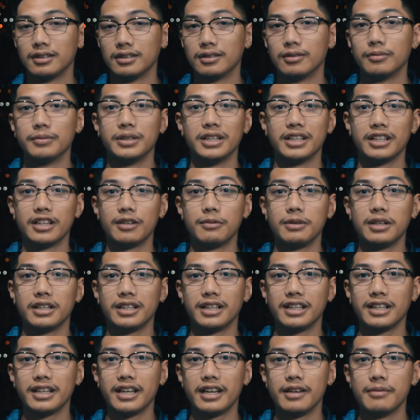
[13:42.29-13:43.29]
mihiram lang
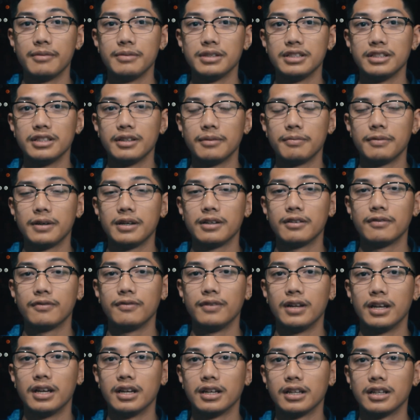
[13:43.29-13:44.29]
ng gamit niya pang
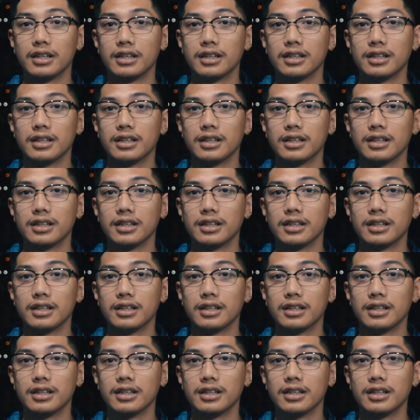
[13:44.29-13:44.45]
vlog.